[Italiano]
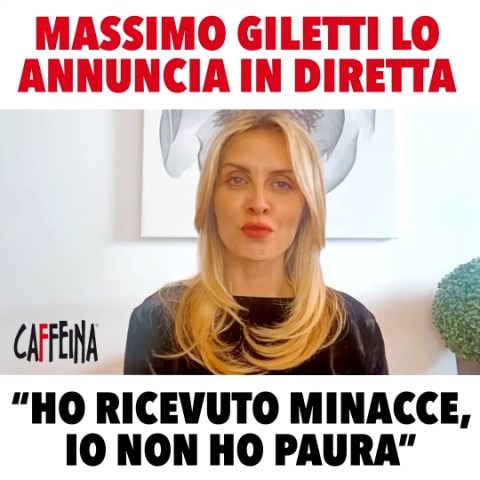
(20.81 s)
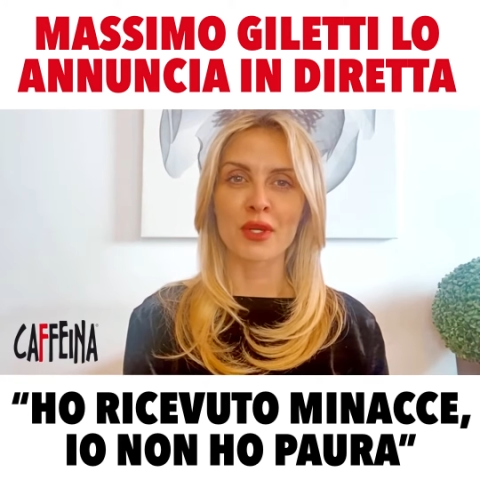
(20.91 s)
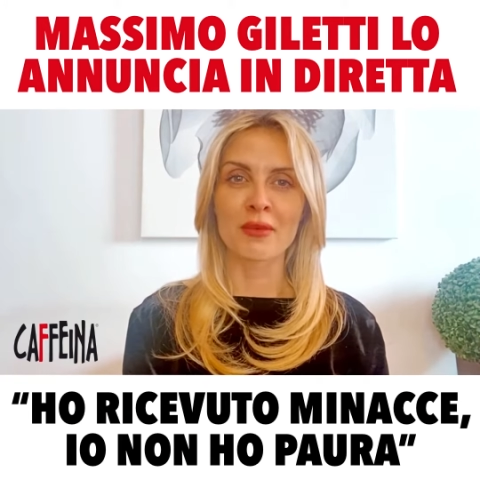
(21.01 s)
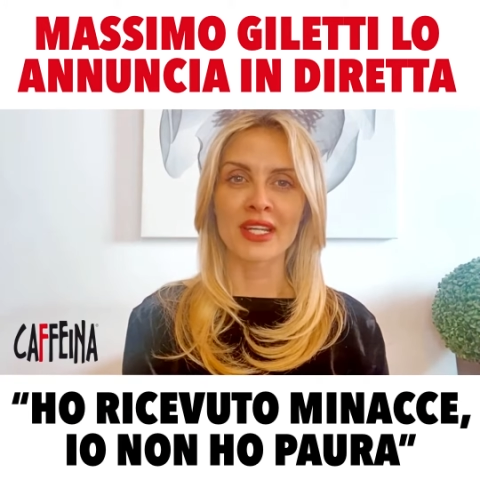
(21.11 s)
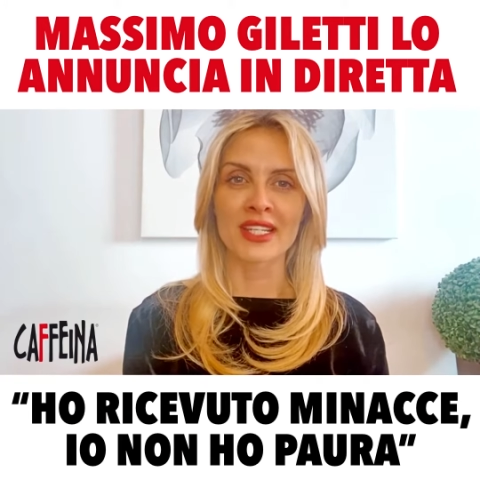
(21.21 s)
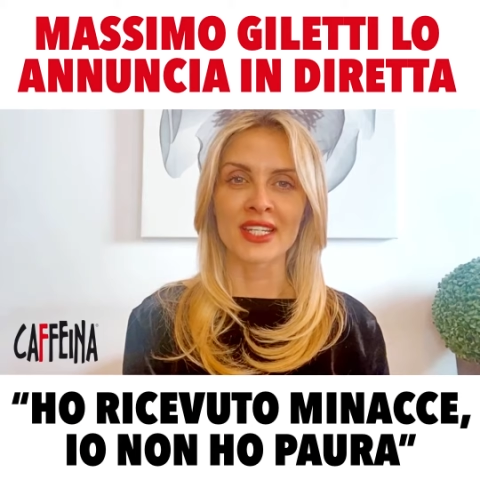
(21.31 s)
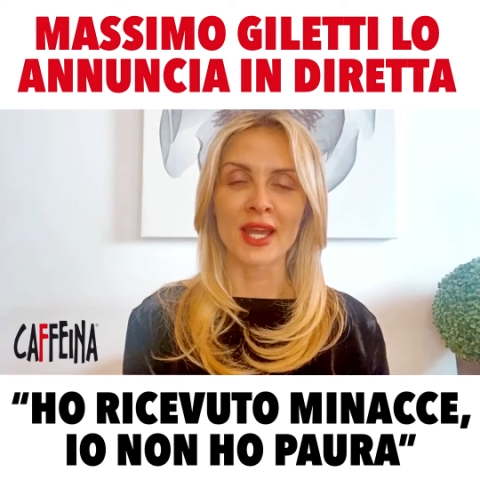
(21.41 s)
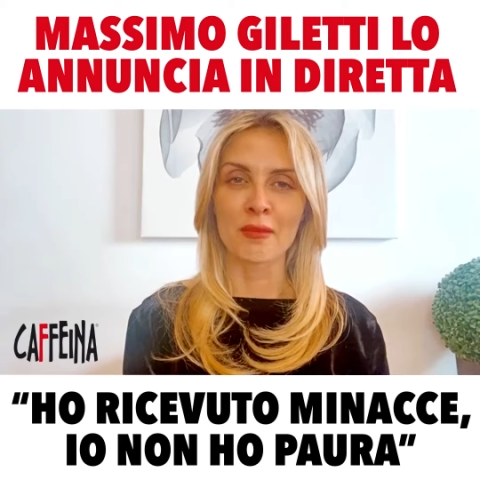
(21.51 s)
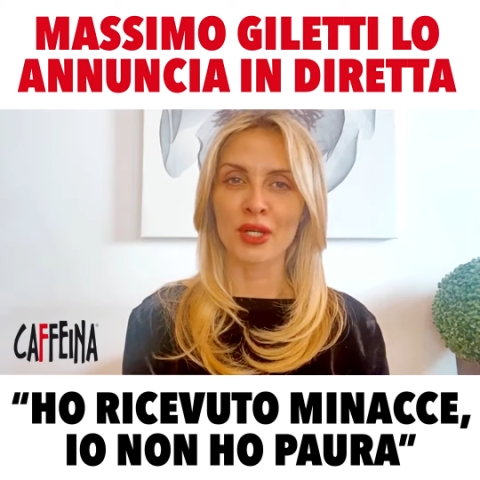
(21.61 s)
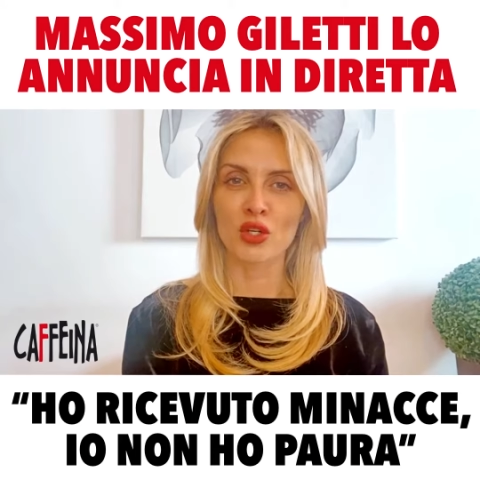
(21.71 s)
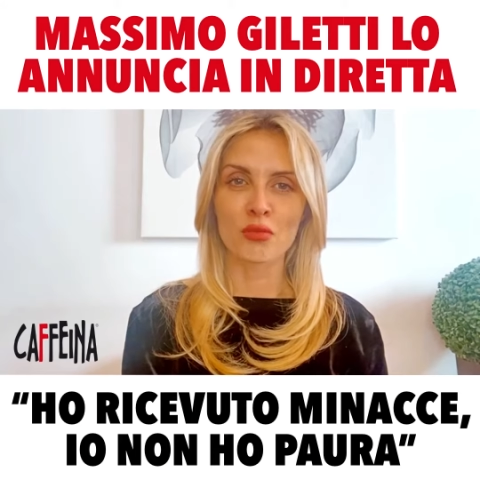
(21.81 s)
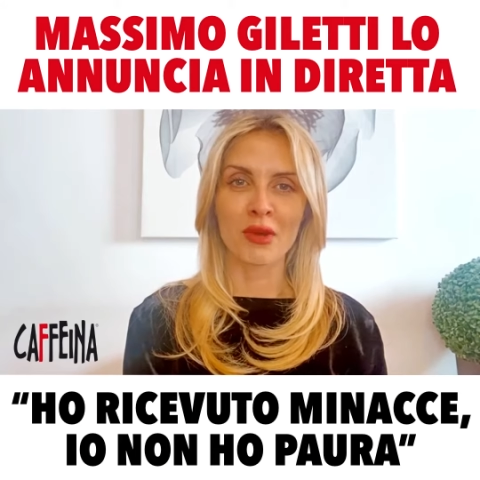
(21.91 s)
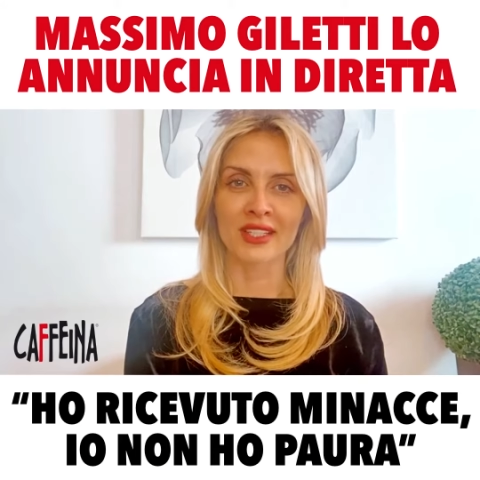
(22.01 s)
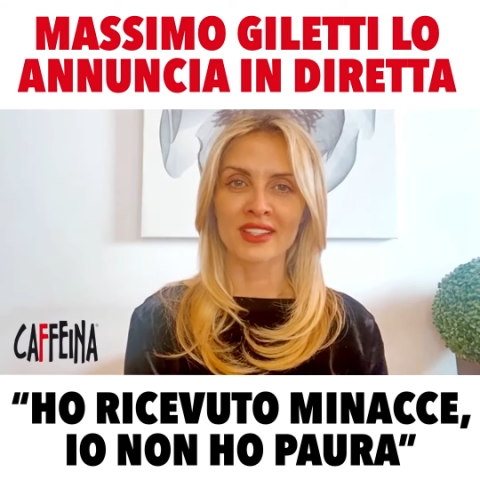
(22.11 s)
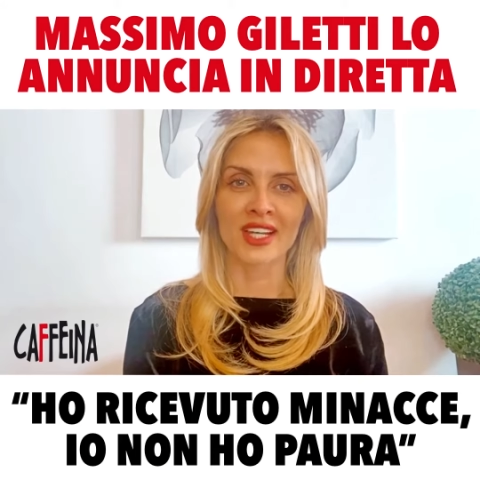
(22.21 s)
prima linea per
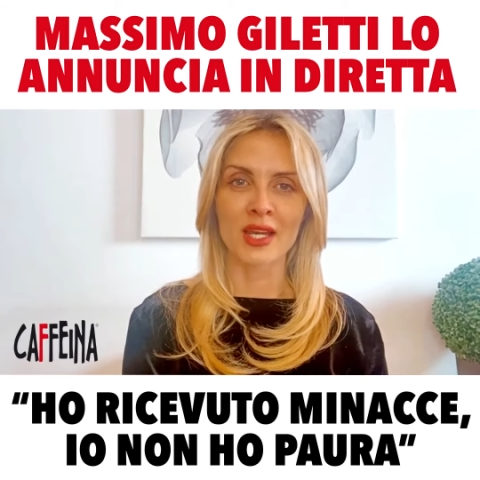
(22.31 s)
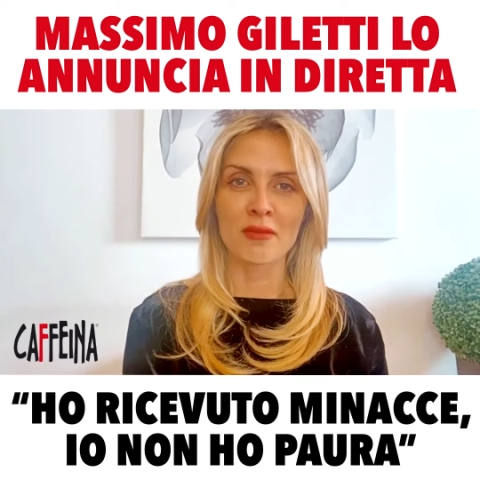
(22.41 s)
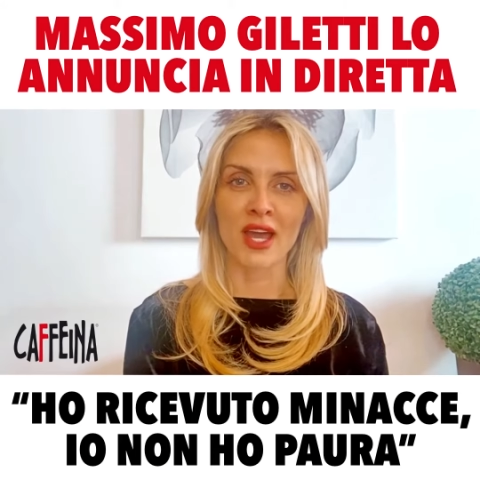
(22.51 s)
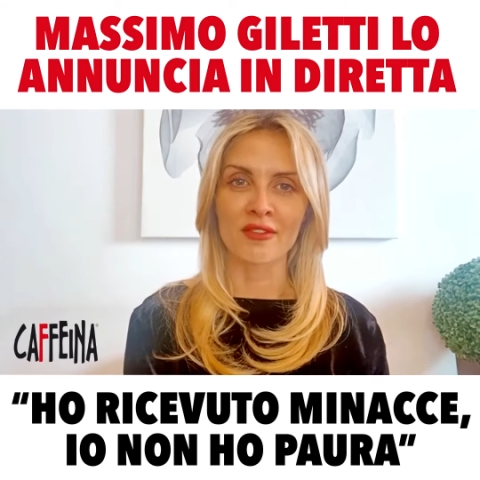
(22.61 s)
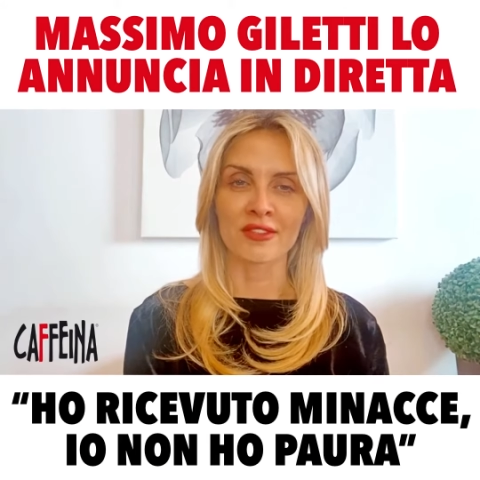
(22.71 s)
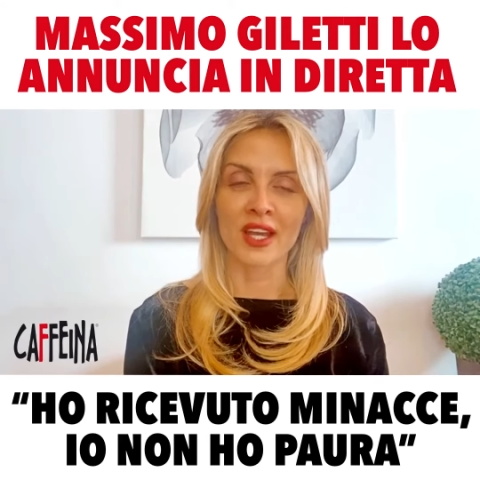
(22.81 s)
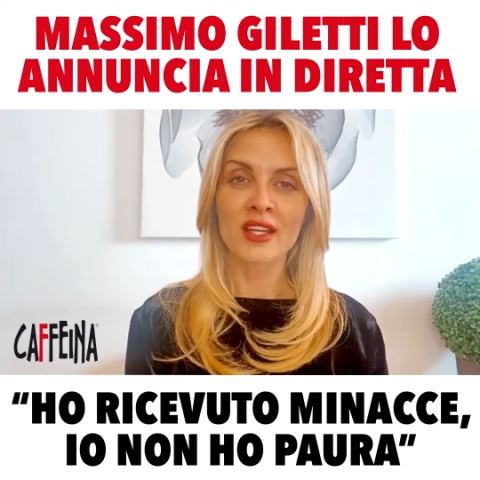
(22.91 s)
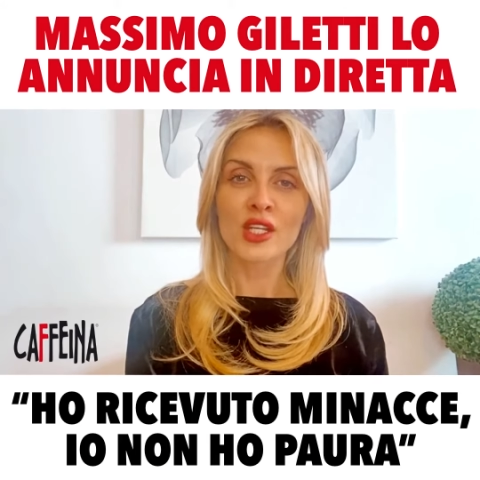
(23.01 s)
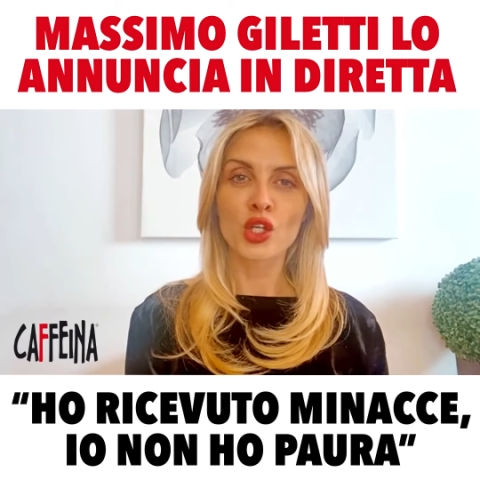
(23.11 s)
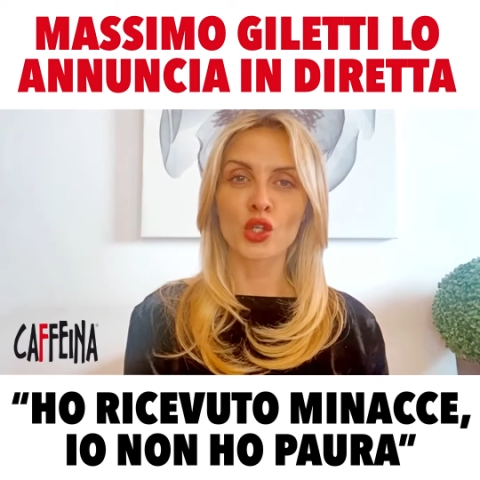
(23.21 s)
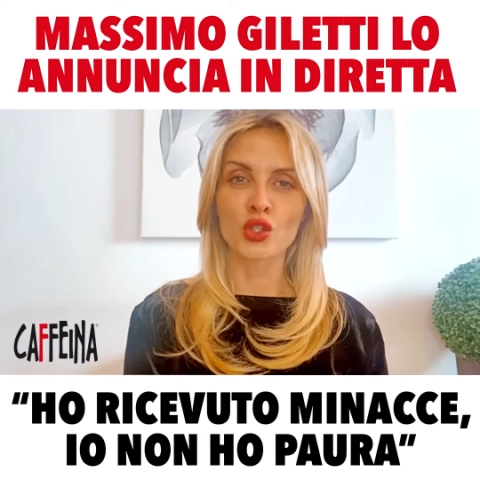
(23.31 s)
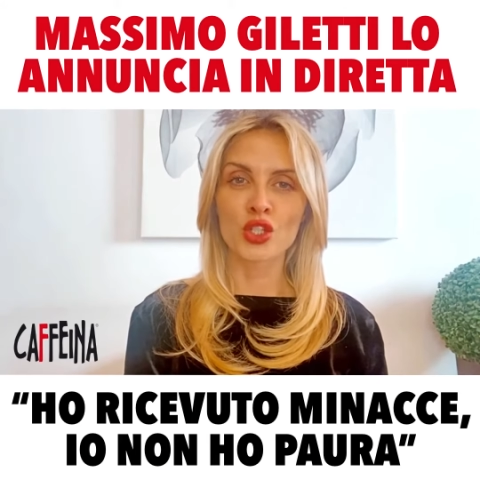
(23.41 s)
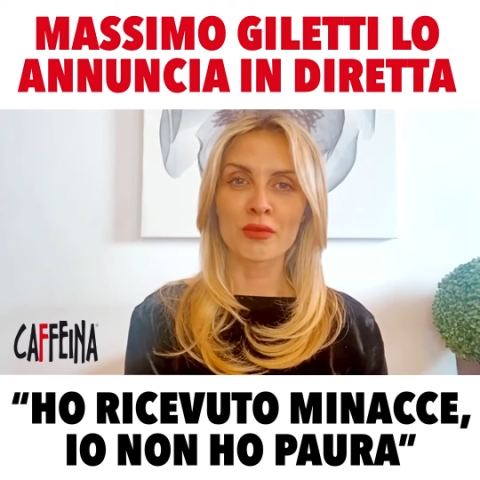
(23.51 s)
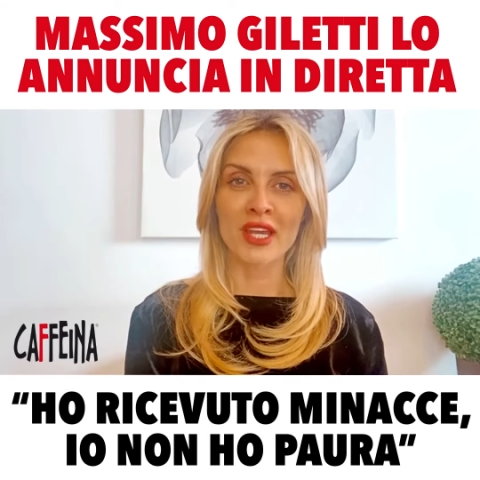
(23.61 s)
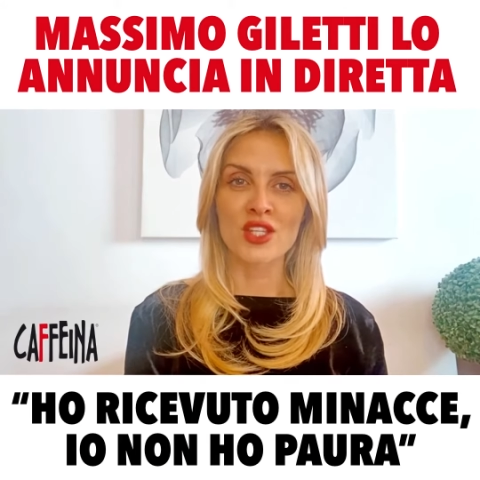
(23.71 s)
combattere la mafia con
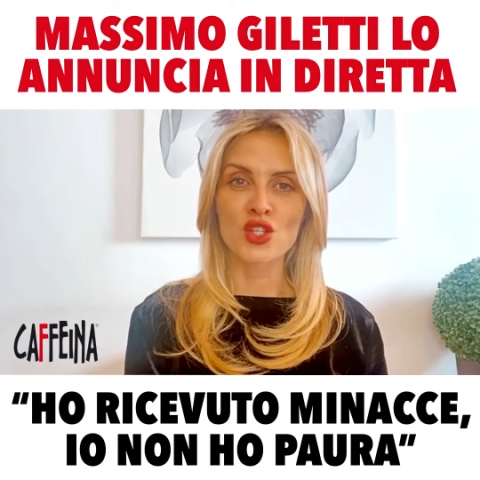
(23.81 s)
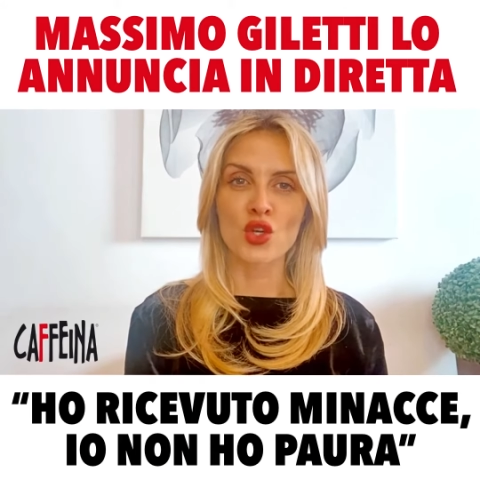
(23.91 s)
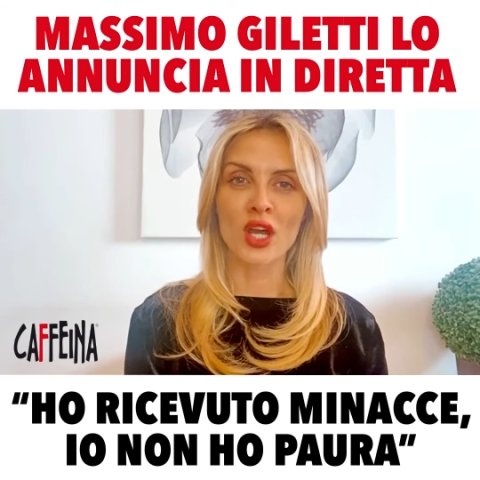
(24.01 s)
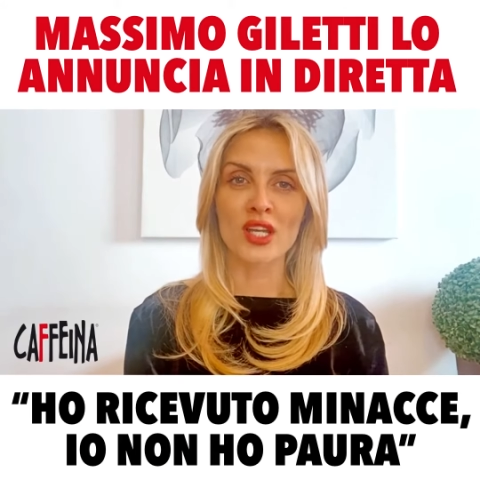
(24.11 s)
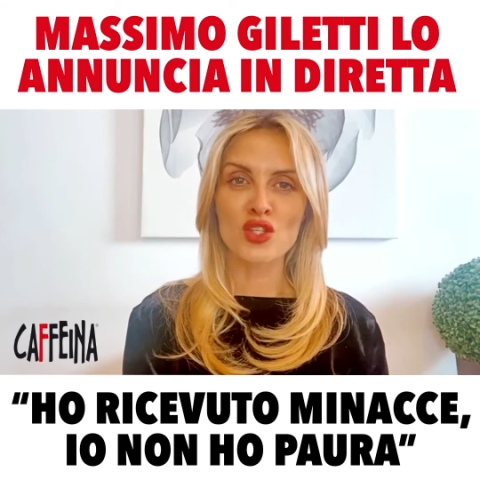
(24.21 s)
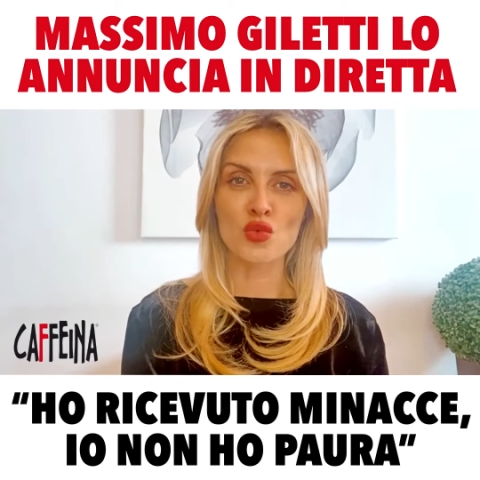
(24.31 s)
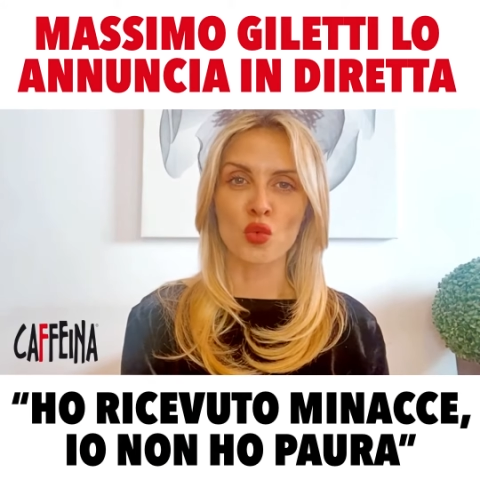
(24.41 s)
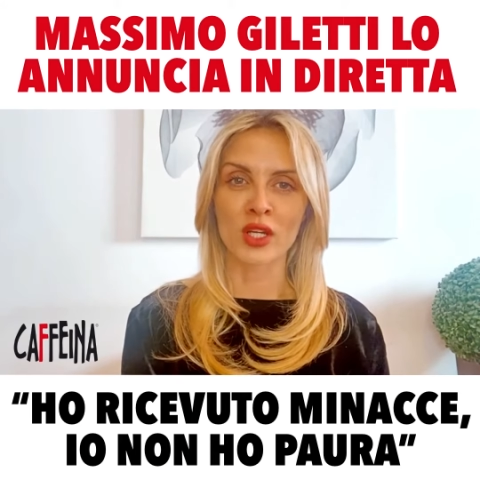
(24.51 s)
ogni mezzo a sua